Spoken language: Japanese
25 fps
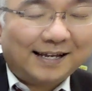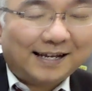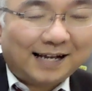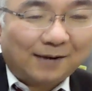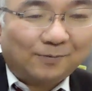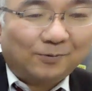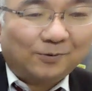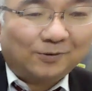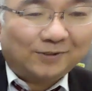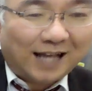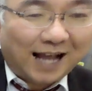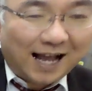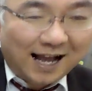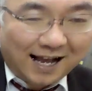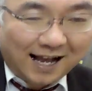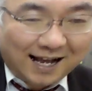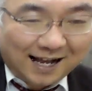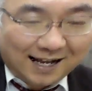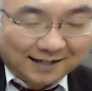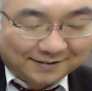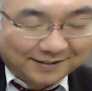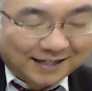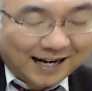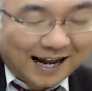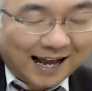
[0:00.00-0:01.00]
いかも
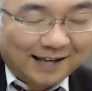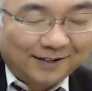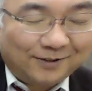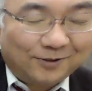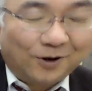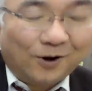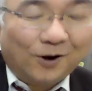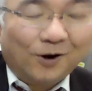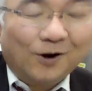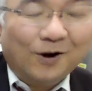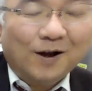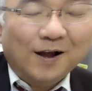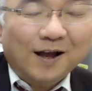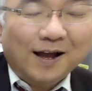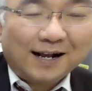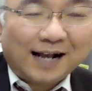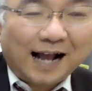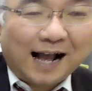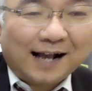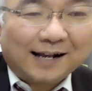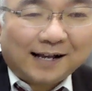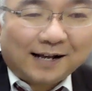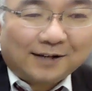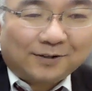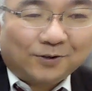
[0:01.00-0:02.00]
なぐらいの
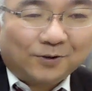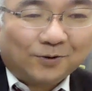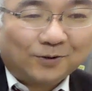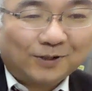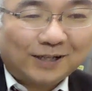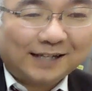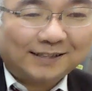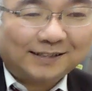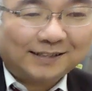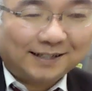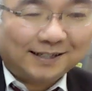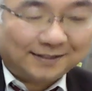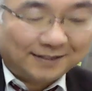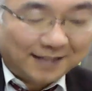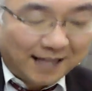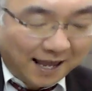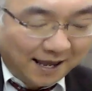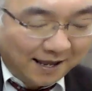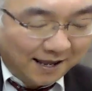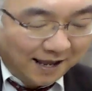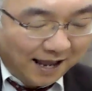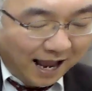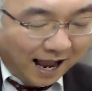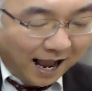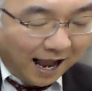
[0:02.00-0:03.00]
感覚の子たちです
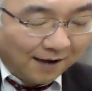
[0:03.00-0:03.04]
ね。